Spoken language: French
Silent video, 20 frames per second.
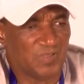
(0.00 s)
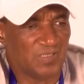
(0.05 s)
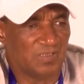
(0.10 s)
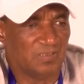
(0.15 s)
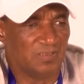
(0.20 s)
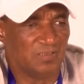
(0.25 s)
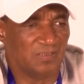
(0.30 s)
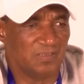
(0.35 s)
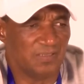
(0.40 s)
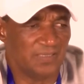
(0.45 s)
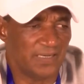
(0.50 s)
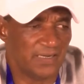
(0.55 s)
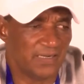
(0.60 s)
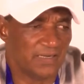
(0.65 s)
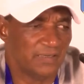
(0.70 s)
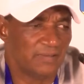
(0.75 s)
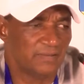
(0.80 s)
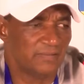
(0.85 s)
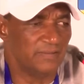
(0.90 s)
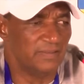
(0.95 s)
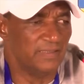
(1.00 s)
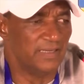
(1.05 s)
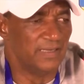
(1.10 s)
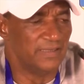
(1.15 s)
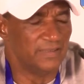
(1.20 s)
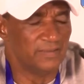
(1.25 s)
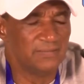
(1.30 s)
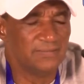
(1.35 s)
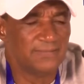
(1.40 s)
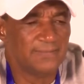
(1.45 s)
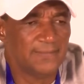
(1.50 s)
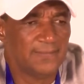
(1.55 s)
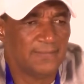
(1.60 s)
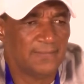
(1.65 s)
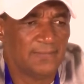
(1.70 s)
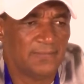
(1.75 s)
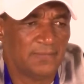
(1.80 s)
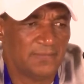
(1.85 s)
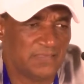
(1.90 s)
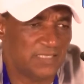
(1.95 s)
une, erreur du gardien,
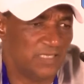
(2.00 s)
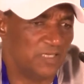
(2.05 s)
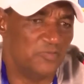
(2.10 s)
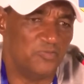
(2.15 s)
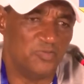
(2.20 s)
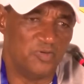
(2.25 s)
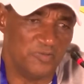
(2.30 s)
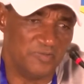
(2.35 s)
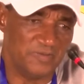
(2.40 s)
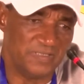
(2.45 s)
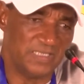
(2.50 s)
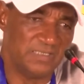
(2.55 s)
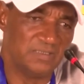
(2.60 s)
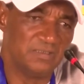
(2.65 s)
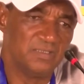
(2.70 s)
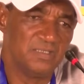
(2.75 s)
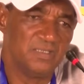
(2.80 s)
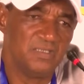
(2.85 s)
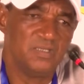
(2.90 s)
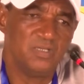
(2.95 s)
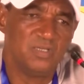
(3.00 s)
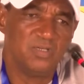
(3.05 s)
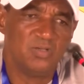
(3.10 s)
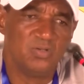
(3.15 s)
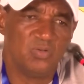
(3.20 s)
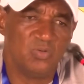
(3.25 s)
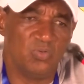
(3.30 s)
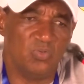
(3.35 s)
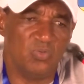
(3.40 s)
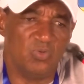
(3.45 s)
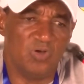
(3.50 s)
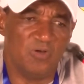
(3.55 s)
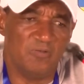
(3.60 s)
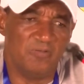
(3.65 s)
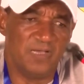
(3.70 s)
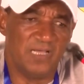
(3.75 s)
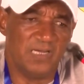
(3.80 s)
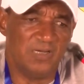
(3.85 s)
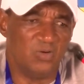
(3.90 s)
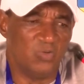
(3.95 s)
ce qu'il faut éviter. Nous, on
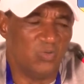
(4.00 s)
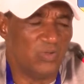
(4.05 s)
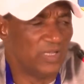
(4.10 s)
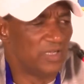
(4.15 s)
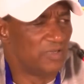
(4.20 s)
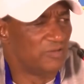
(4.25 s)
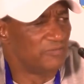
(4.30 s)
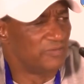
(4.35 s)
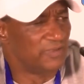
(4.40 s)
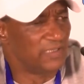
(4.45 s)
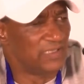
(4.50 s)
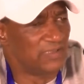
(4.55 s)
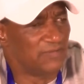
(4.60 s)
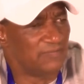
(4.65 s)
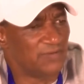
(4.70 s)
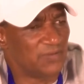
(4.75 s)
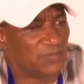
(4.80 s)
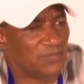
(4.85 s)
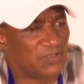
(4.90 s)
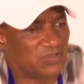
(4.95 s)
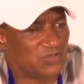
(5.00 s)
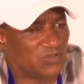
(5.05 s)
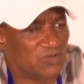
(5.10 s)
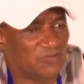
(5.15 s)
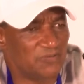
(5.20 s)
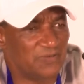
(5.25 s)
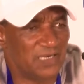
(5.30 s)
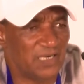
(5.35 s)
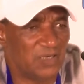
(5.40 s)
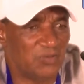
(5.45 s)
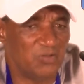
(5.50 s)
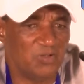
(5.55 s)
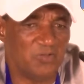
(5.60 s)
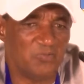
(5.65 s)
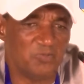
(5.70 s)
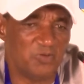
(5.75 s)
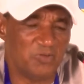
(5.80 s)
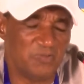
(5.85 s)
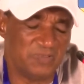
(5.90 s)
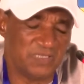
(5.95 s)
veut aller loin, on veut aller vraiment. Si on veut aller loin, il
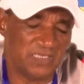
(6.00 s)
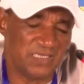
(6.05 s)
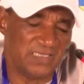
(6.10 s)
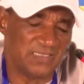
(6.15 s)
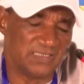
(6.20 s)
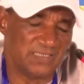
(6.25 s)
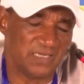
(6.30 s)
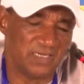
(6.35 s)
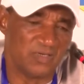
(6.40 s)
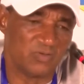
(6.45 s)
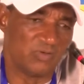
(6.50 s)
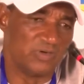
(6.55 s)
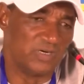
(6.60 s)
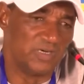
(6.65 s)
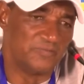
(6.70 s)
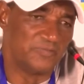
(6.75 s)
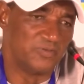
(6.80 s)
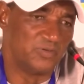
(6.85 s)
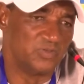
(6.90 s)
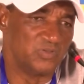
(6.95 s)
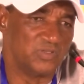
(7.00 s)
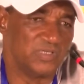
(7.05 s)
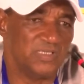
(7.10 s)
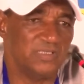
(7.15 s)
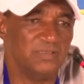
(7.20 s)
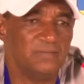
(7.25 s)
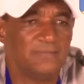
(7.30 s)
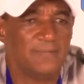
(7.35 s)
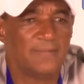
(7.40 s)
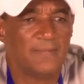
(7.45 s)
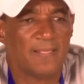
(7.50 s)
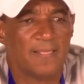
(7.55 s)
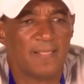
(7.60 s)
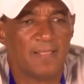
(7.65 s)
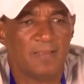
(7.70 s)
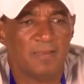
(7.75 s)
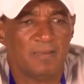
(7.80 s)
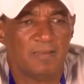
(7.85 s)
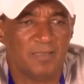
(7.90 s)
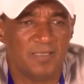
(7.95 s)
faut éviter les erreurs qu'on a fait aujourd'hui.
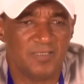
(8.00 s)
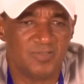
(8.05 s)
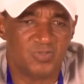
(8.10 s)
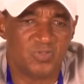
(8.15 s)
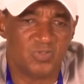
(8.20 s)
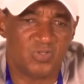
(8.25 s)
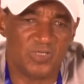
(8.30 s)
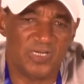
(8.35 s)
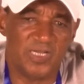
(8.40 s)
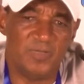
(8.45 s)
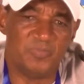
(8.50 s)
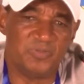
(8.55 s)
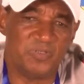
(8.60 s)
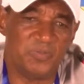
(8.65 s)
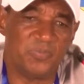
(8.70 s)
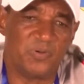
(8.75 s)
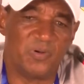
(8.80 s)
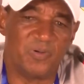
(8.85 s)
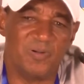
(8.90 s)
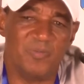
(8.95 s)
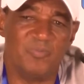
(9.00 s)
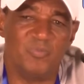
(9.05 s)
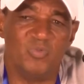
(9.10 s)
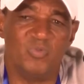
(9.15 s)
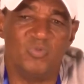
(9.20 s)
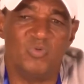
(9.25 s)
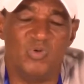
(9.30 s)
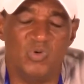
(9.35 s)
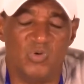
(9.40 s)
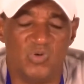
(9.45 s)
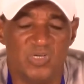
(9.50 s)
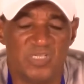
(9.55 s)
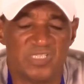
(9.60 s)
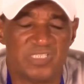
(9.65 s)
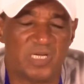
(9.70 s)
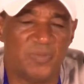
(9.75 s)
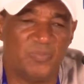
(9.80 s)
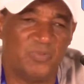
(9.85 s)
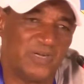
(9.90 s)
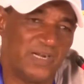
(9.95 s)
Ensuite, on a un petit problème. Nous, nous les
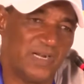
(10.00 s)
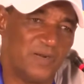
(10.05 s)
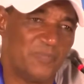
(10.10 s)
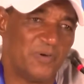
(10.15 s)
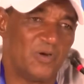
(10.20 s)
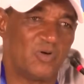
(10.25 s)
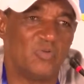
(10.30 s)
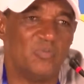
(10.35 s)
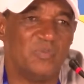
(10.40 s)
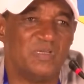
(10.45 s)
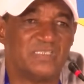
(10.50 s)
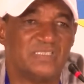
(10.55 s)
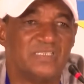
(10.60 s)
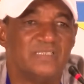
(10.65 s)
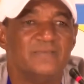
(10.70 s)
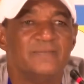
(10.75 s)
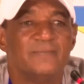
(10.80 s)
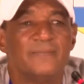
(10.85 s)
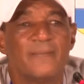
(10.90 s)
championnats n'ont pas commencé.